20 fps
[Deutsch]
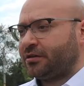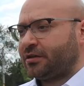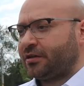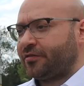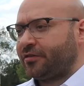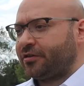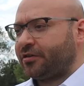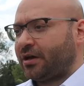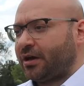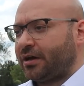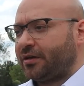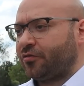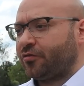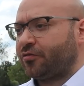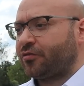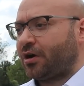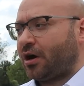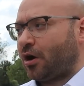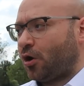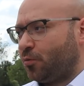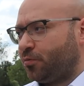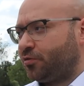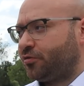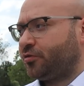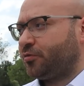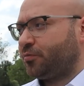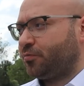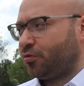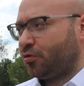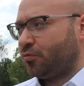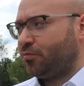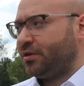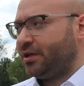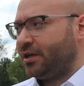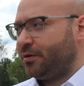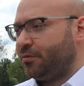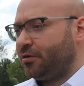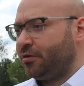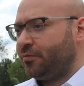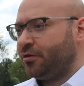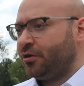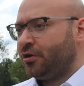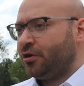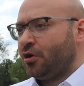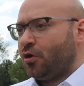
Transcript: tatsächlich eines unserer Hauptprobleme